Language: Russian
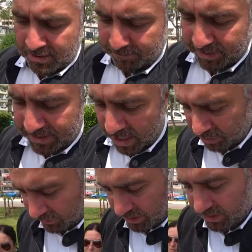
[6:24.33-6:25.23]

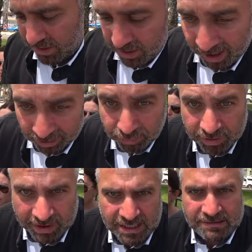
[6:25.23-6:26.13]
присаживайтесь, а тут,
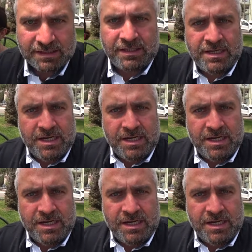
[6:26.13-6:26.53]
оказывается,